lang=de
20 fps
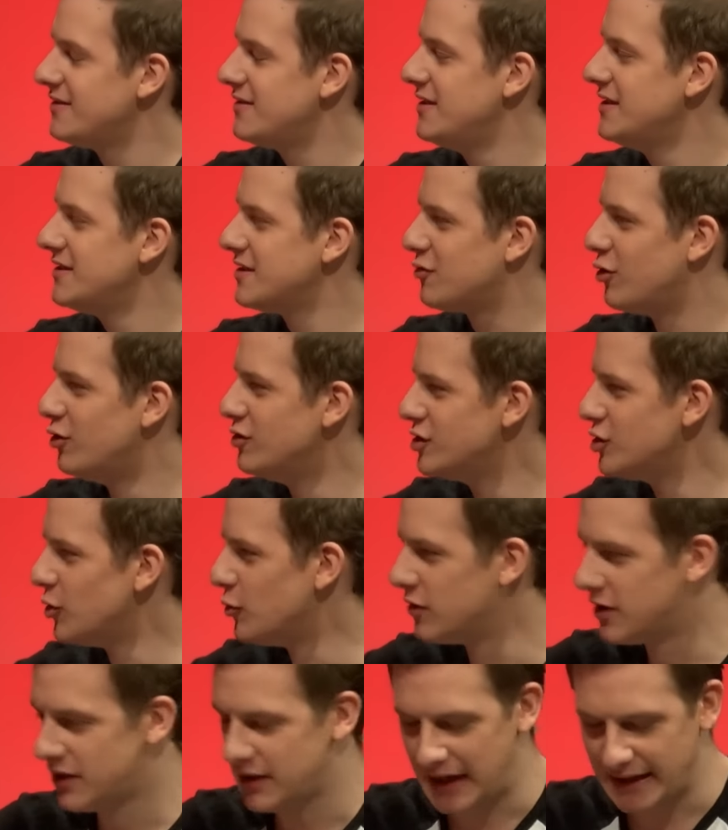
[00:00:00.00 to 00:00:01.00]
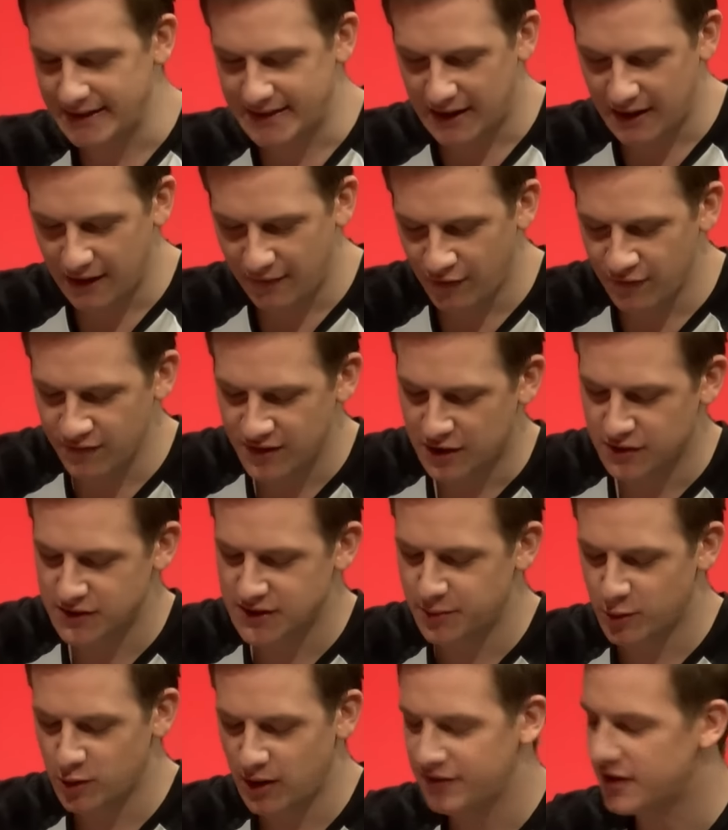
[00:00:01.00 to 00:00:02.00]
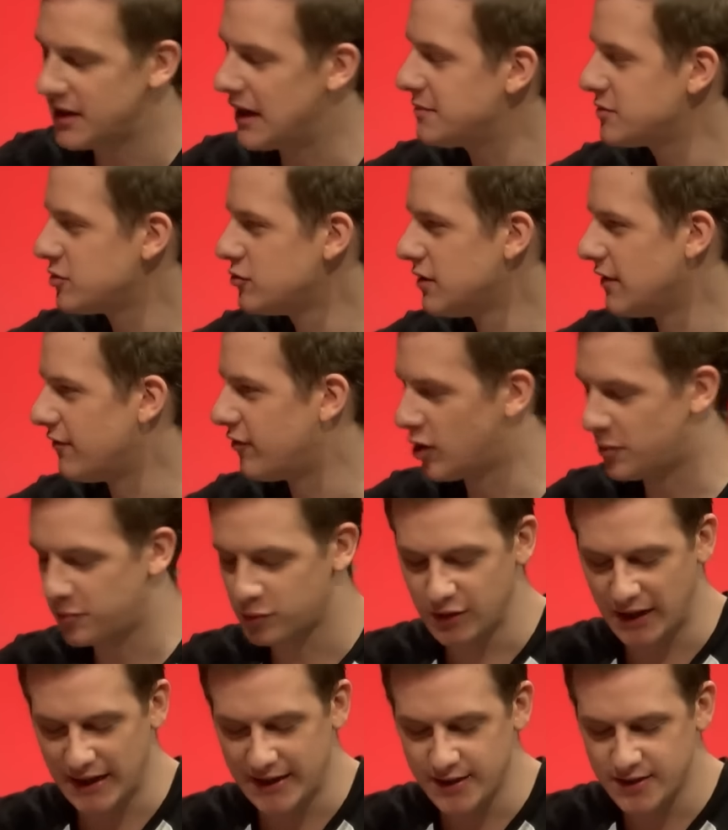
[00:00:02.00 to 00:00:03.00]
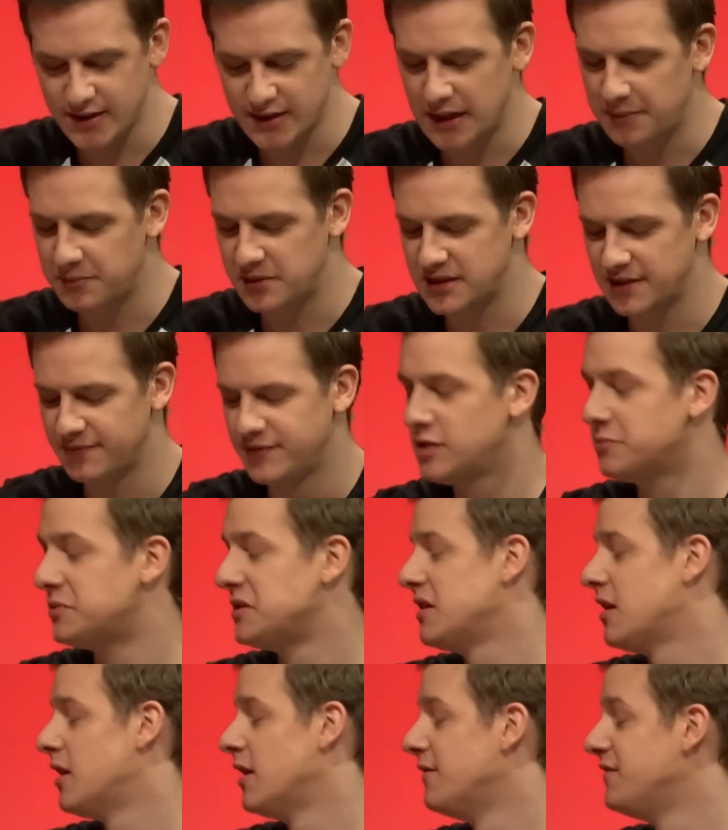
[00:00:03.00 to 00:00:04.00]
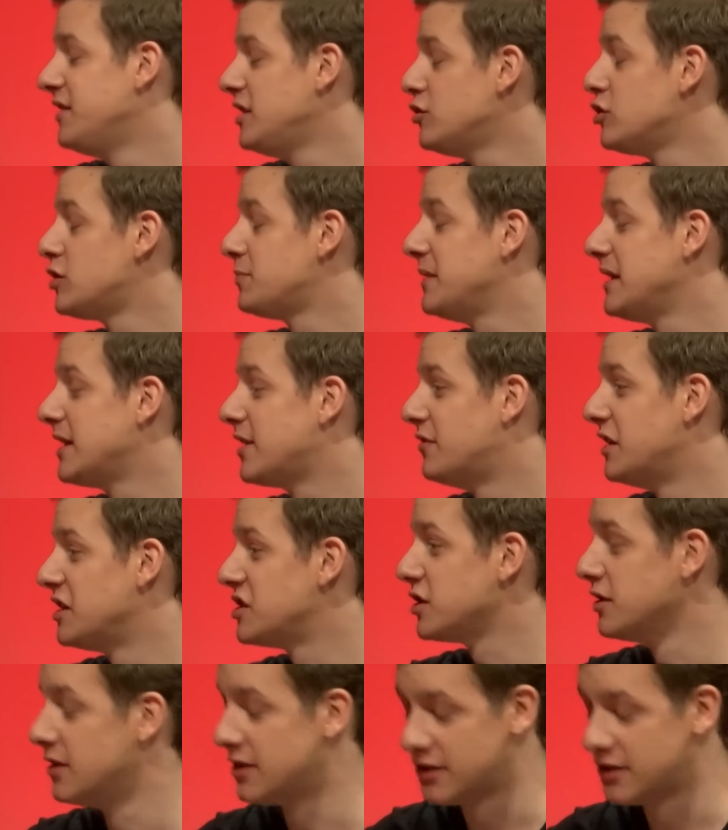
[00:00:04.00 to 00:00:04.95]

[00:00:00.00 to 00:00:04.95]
Diese Konsole, Atari 5200, war ein absoluter Flop und endete damals im Video, äh, Videospiel-Crash